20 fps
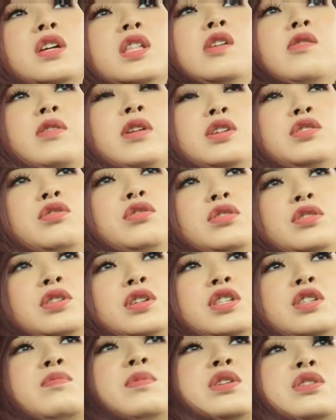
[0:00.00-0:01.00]
中では分かったけど
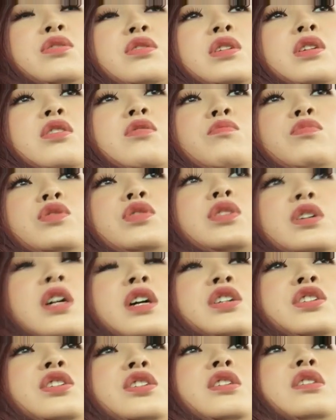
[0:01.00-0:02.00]
説明するのは結構
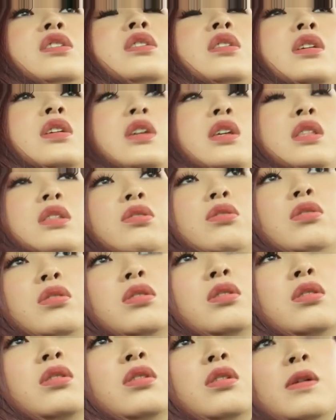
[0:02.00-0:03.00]
難しいんだけ
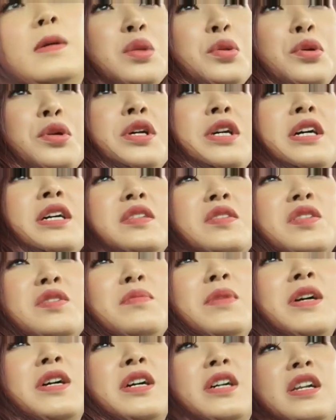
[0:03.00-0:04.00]
どとりあえず
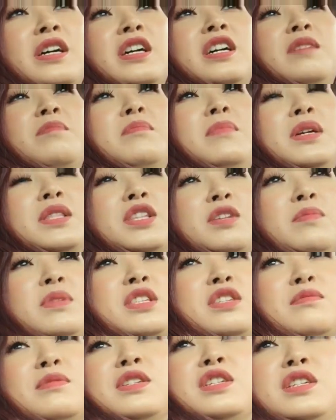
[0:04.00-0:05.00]
今からまた三
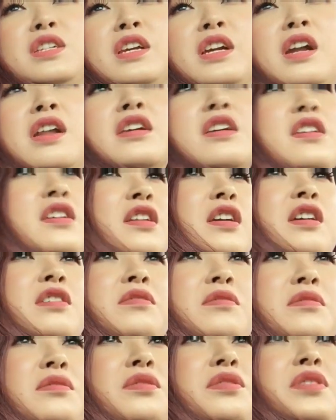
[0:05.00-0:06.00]
菱に行かなきゃいけない
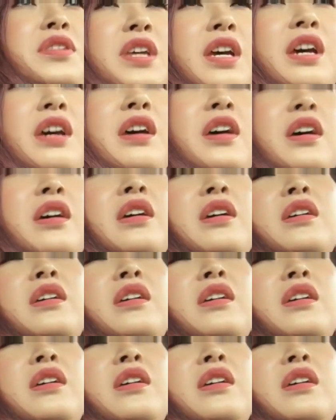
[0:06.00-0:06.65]
ので